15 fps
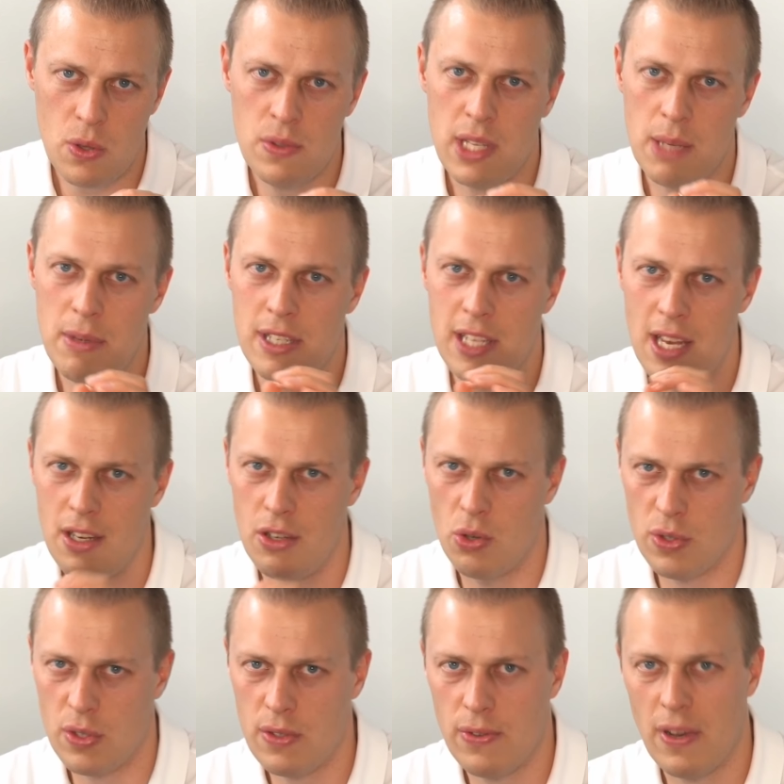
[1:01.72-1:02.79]
und
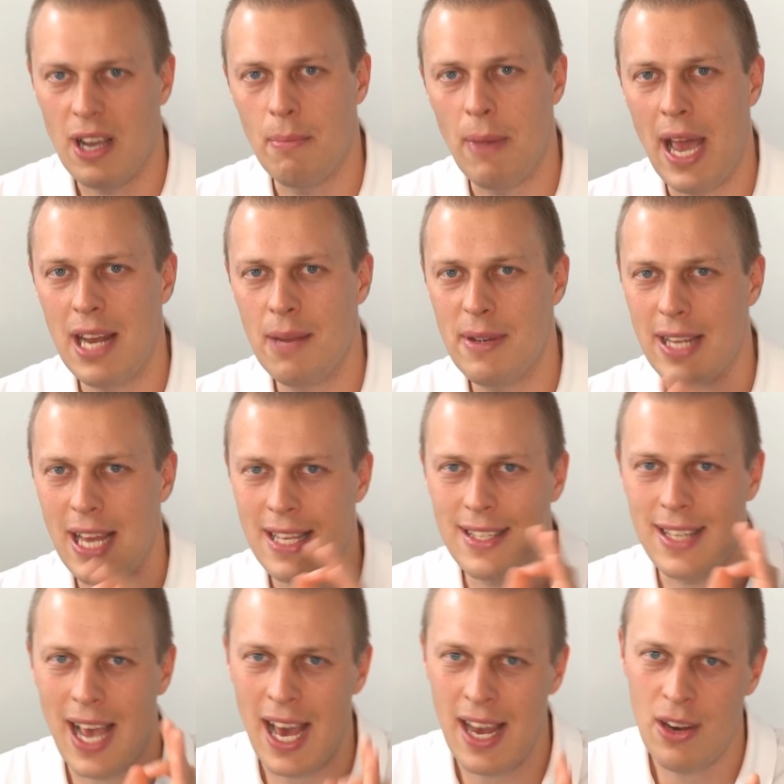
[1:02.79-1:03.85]
Semitendinosus fangen beide mit
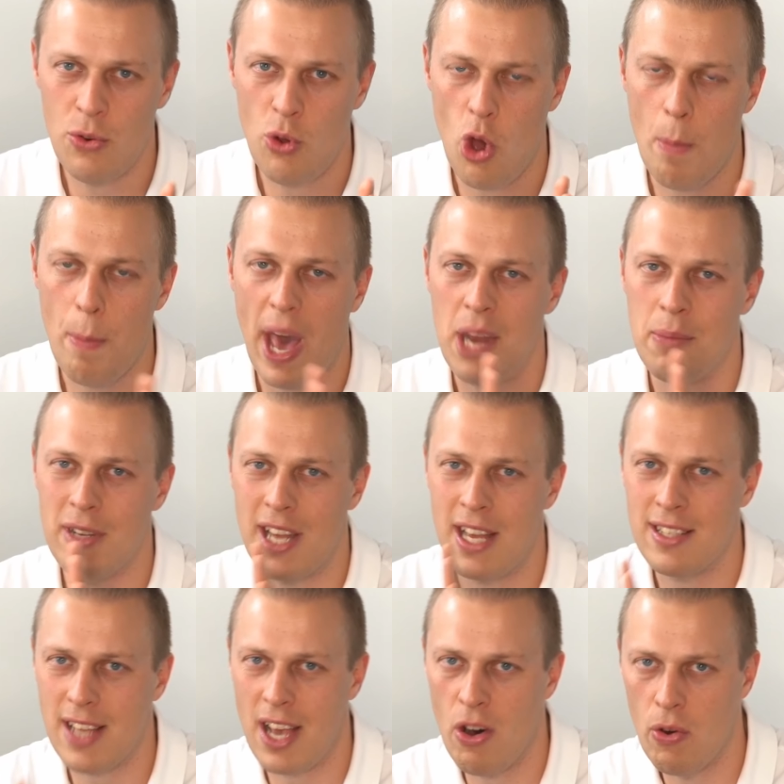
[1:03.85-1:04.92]
S an und hören beide mit
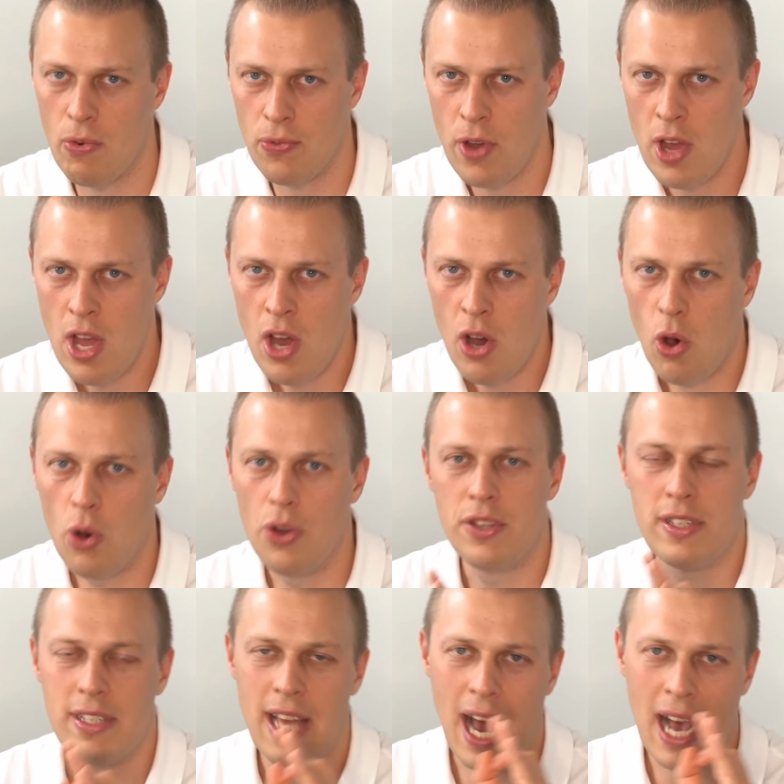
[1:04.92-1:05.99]
S auf.
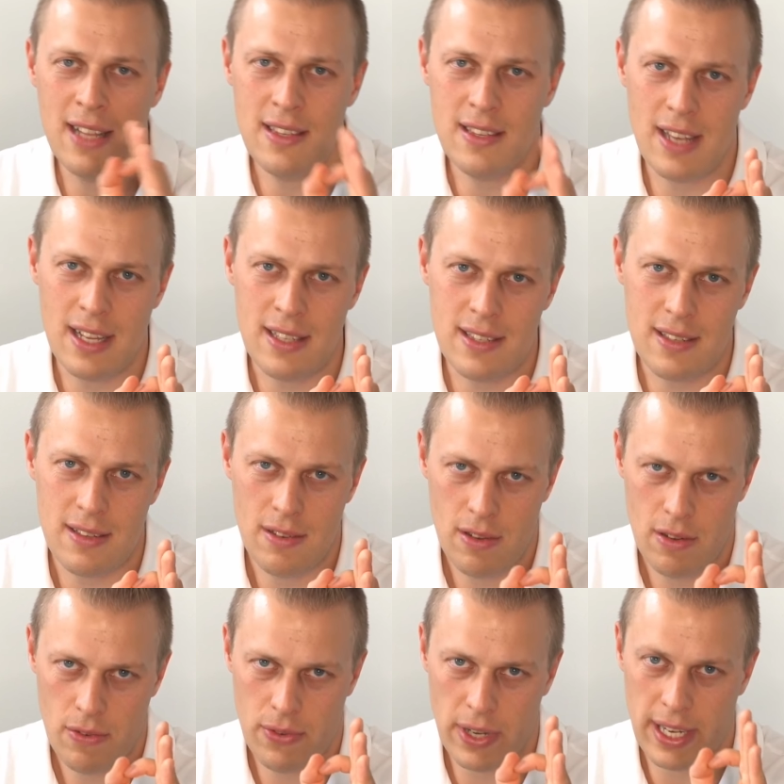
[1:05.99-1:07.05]
Und der Ansatz
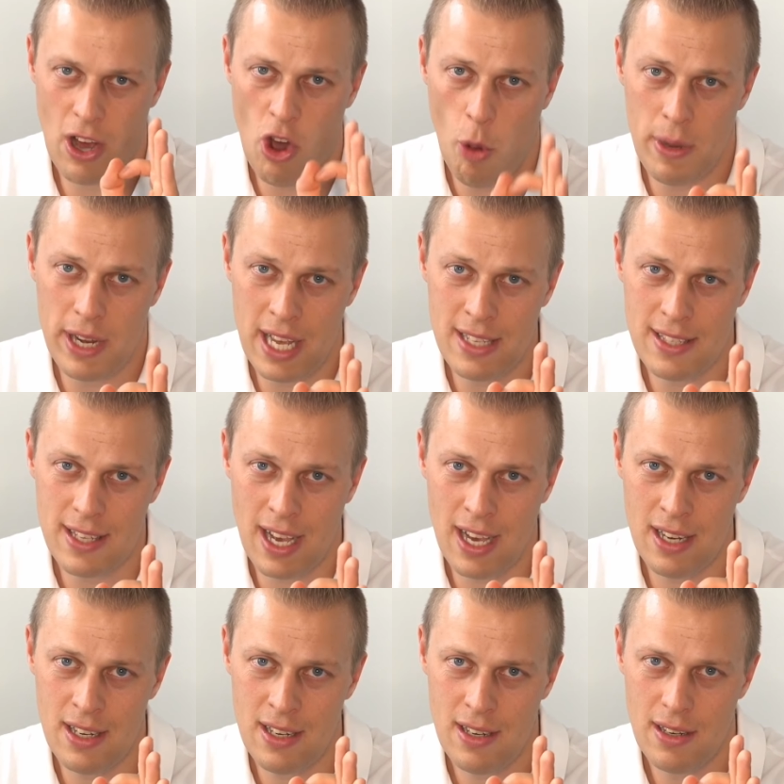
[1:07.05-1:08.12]
fängt auch mit S
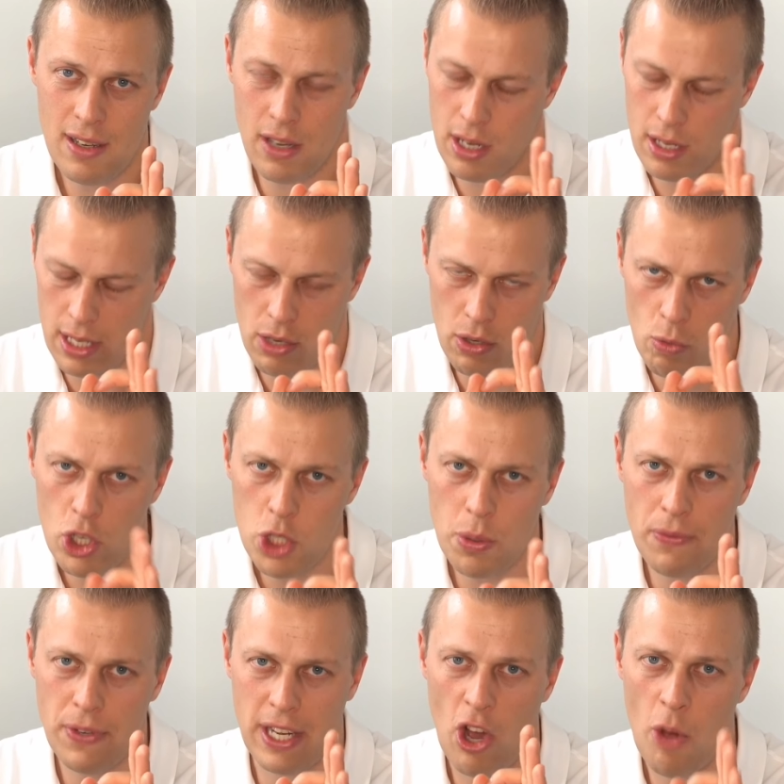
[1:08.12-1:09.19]
an, äh, der
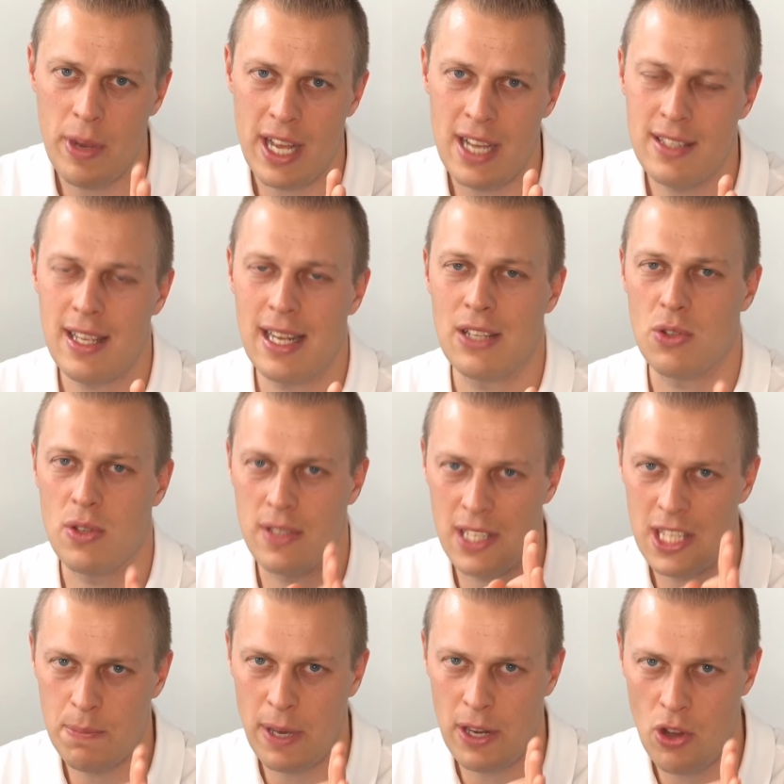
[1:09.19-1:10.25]
Ursprung fängt auch mit S an, also
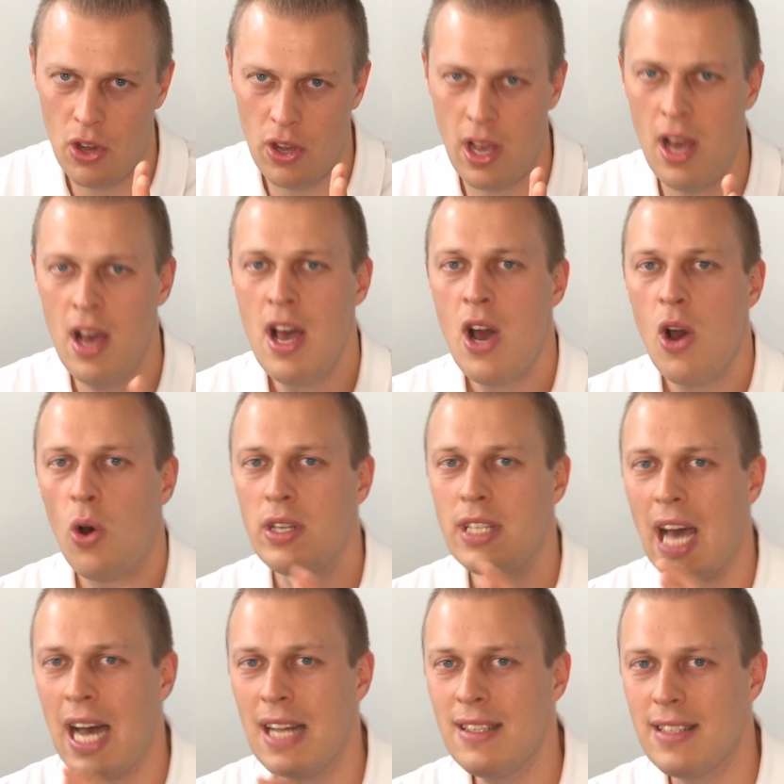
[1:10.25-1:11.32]
Sitzbeinhöcker. Und
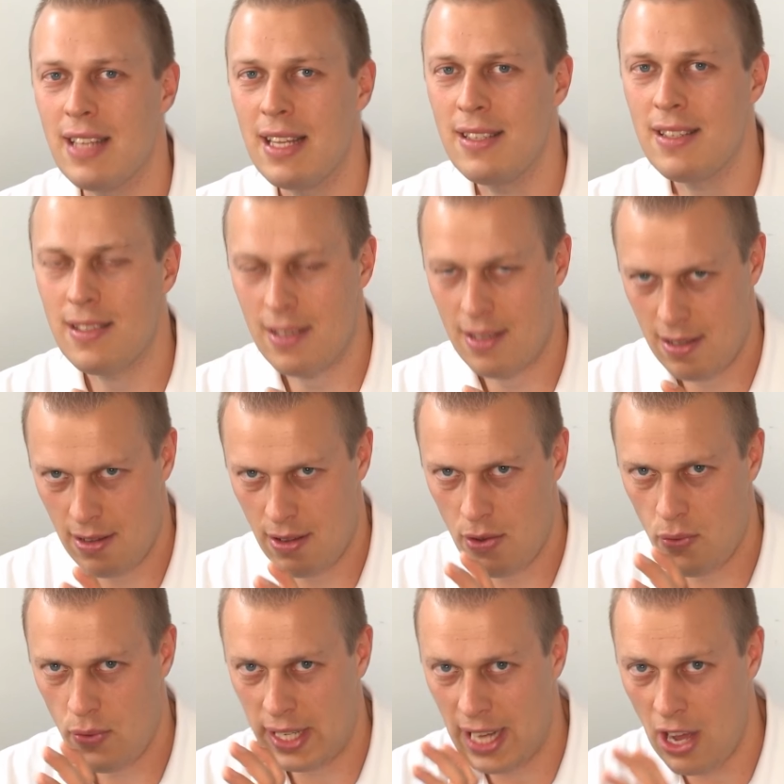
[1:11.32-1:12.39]
der Ansatz
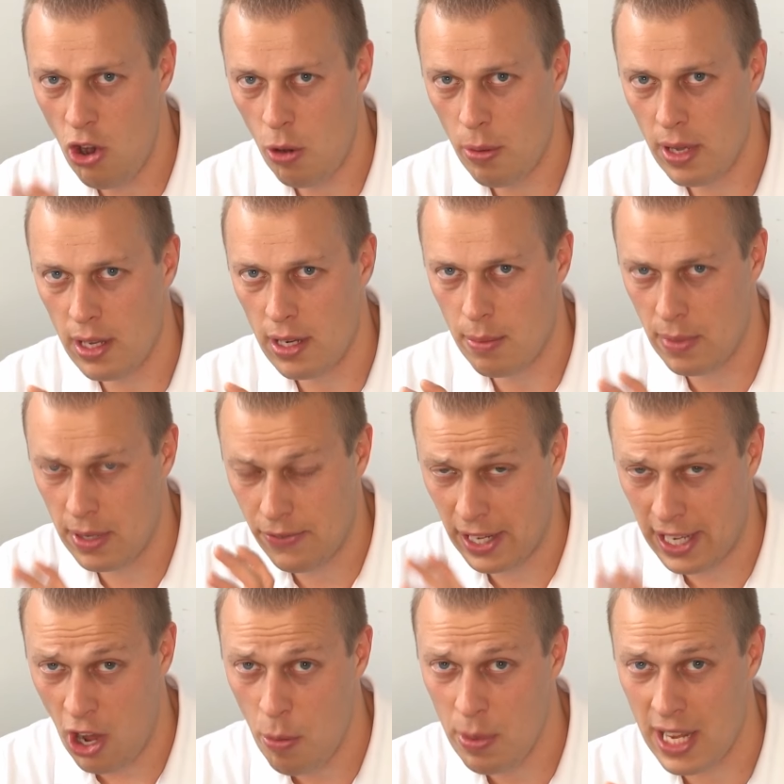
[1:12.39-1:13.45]
fängt auch, äh,
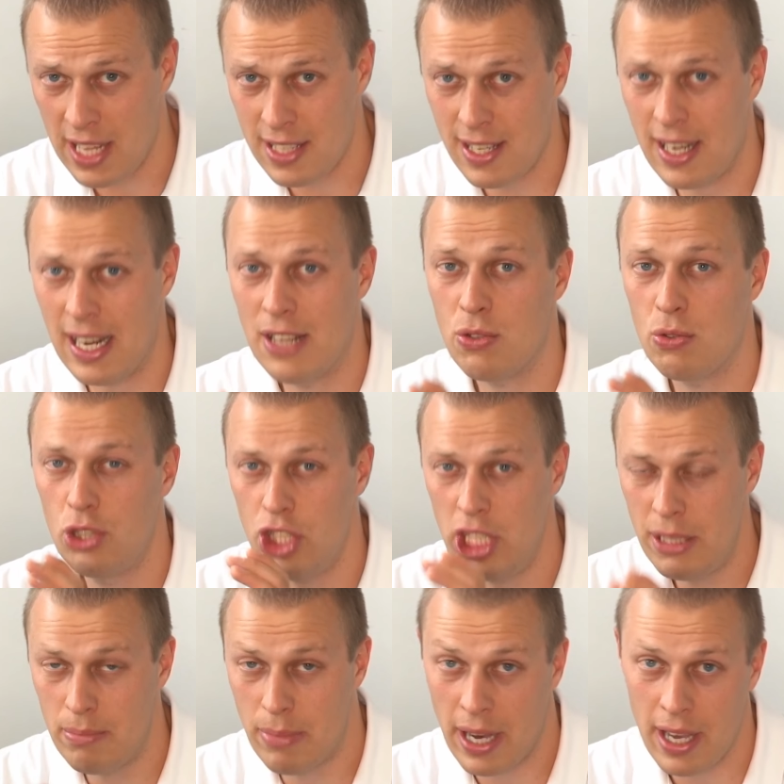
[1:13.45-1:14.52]
fängt auch mit S an, also
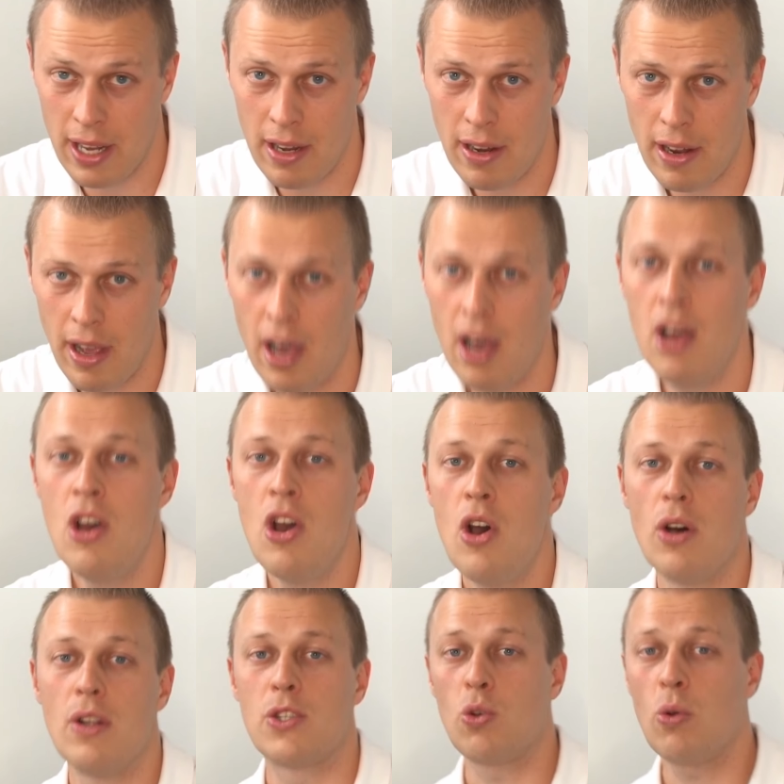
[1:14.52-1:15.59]
Schienbein. Ja?
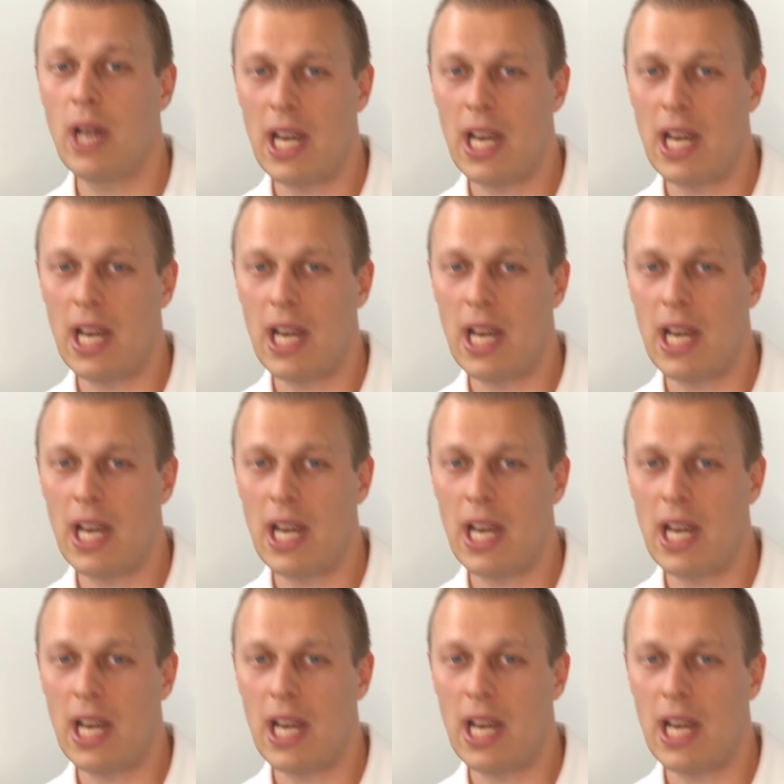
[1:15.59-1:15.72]
Und so